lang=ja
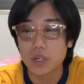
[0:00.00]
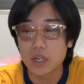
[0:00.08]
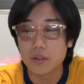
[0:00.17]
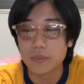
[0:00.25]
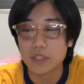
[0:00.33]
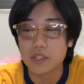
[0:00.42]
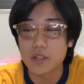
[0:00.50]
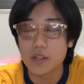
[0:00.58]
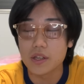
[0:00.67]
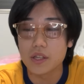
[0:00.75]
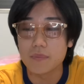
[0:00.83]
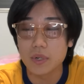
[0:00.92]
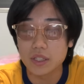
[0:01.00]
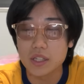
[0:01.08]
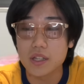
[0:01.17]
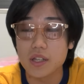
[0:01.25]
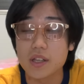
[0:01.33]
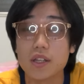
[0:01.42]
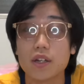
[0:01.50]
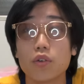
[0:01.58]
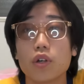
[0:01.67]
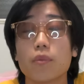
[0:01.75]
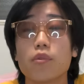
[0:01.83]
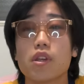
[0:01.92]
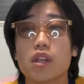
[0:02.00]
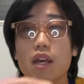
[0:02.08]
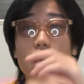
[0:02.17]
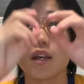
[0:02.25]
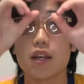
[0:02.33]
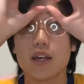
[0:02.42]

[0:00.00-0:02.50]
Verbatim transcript: あのマンテスマンテスタチでコラボして、